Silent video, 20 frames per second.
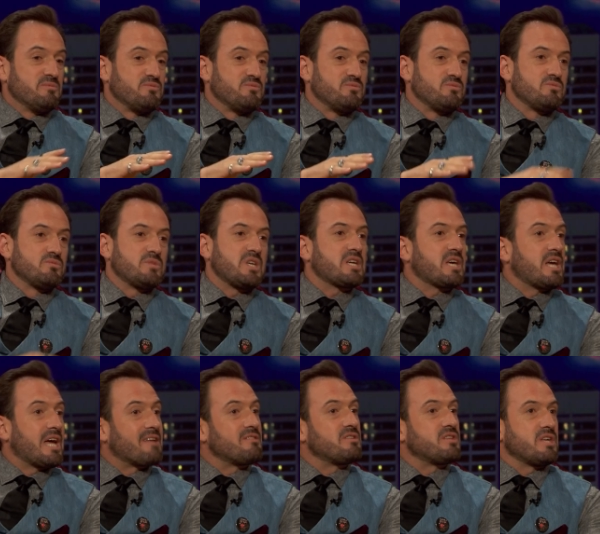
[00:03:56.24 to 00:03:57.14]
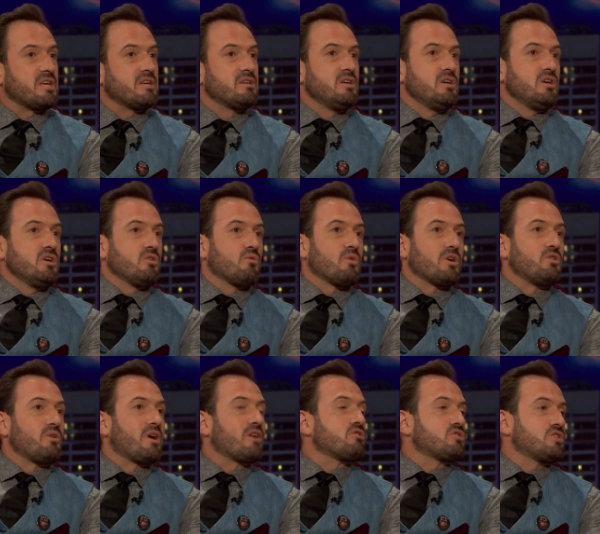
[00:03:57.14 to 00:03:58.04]
mm, es que antes,
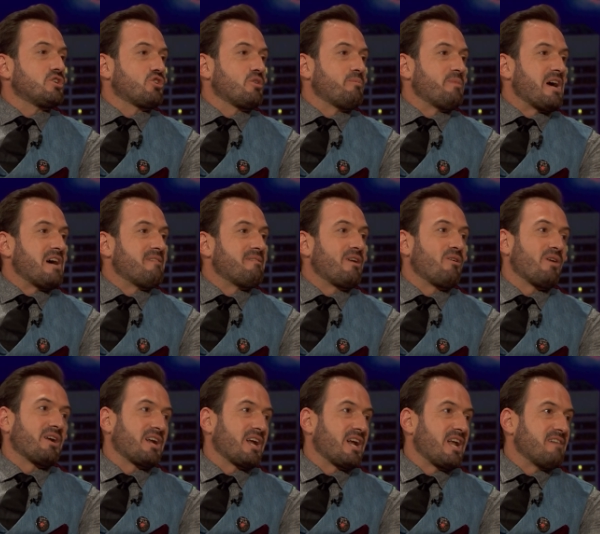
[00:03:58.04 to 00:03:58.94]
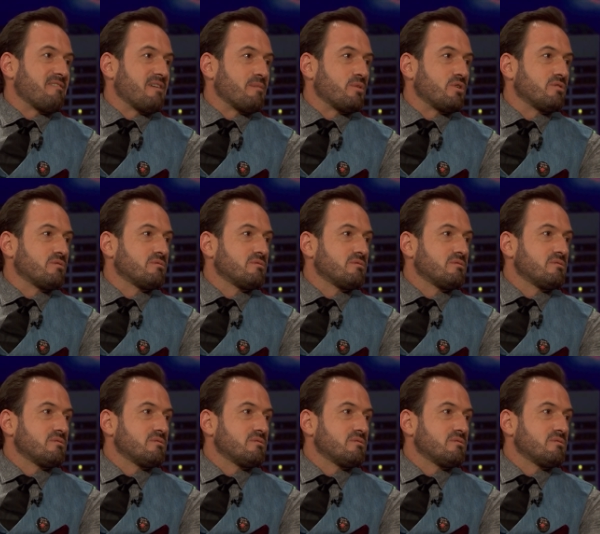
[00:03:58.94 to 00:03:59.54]
cuando algo se estropeaba, lo arreglábamos.